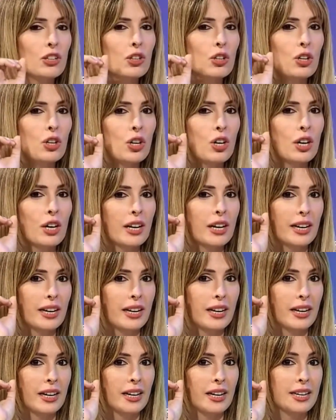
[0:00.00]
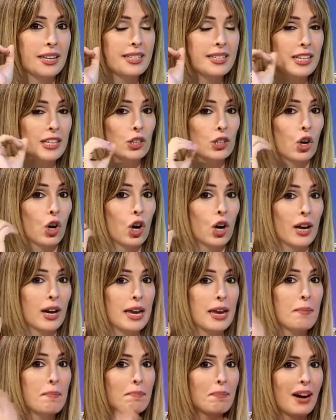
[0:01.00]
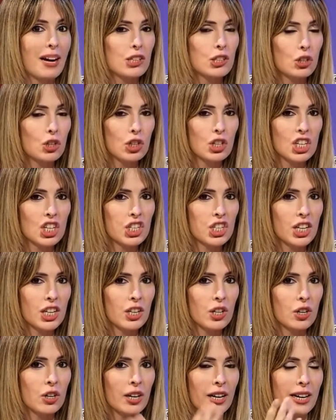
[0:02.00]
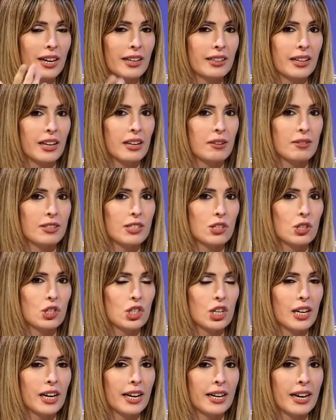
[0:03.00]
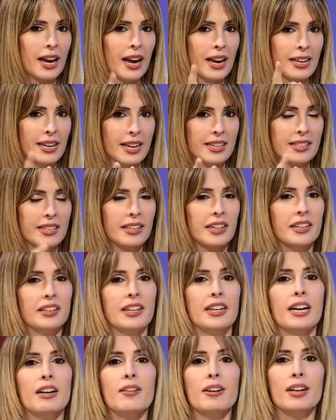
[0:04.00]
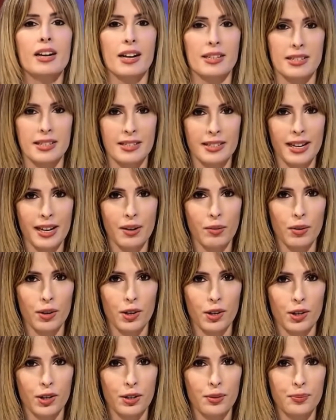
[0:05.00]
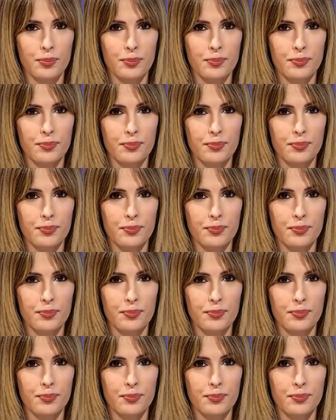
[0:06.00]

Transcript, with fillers: esto, eh, insisto, impactó de lleno en la televisión chilena y así criticaban a Cecilia Boloco.